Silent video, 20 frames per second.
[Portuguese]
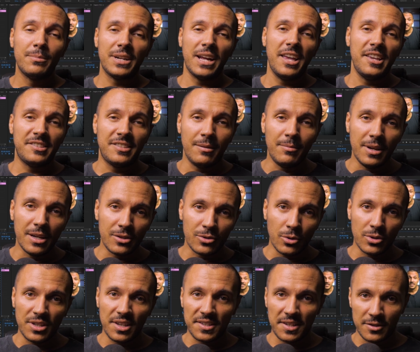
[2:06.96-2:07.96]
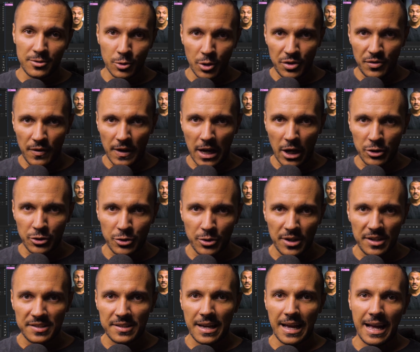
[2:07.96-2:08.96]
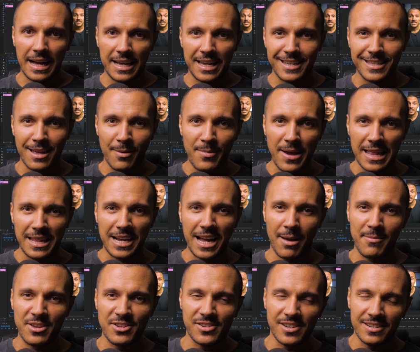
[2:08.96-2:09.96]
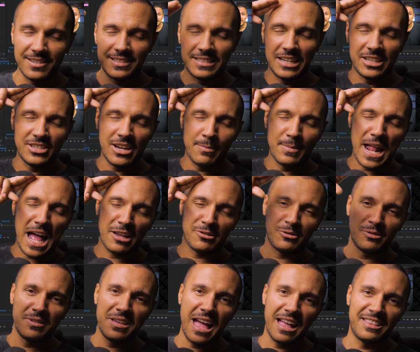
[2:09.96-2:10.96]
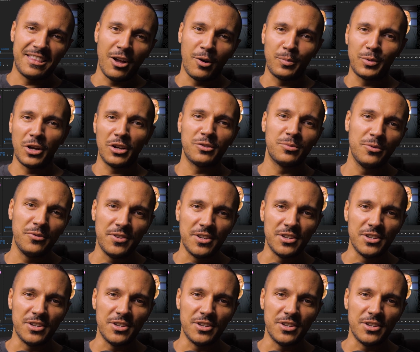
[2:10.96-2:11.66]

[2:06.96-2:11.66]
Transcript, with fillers: para receber todas as notificações aqui da BLK Media. Grande abraço e até o próximo